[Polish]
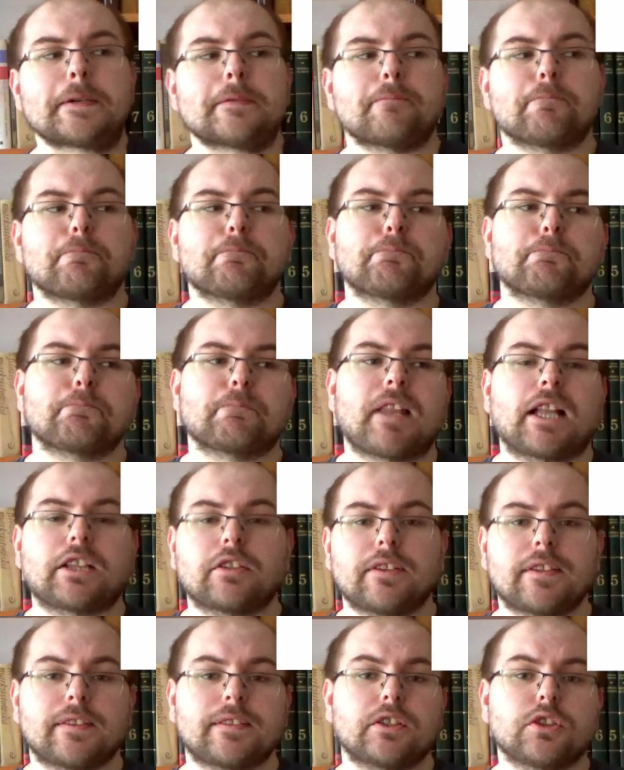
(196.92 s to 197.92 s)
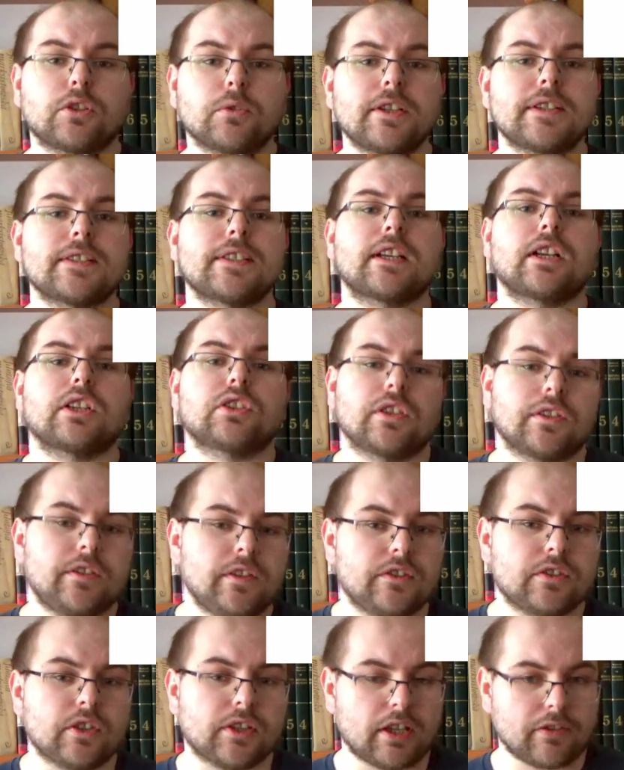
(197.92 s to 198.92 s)
Mm, natomiast drugi cykl to jest
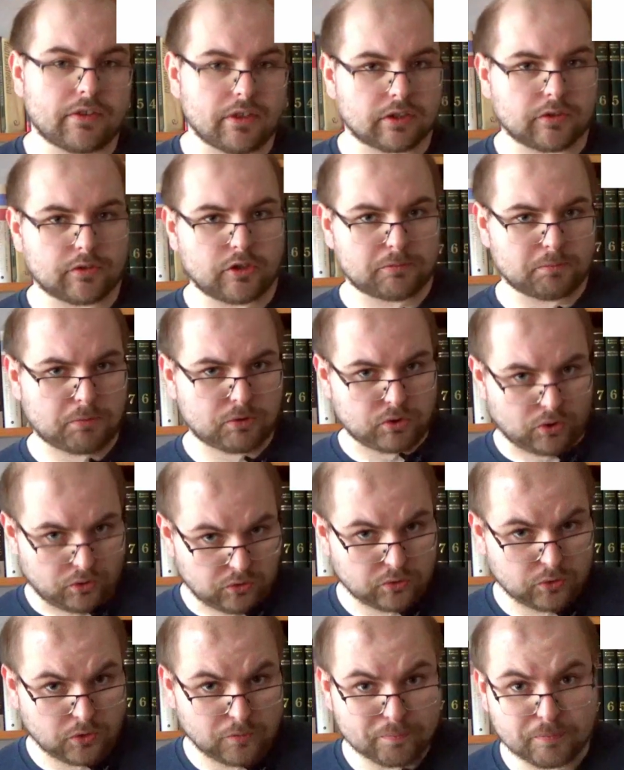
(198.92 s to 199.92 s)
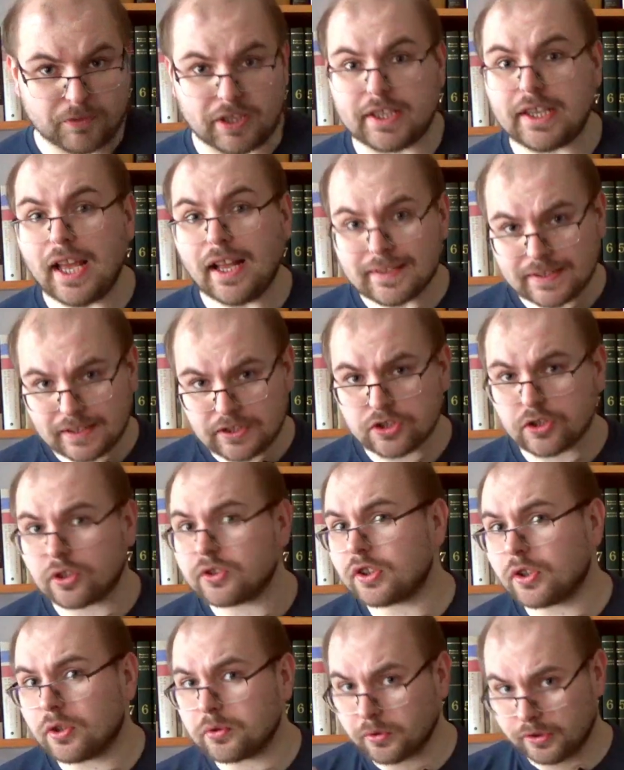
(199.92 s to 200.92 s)
historia filozofii od początku. I ja zacznę
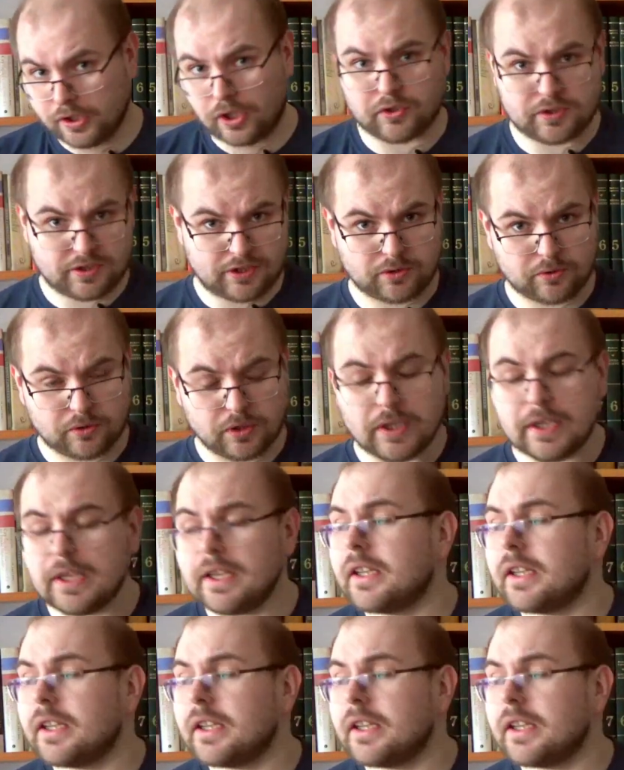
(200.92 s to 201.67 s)
od tego drugiego cyklu.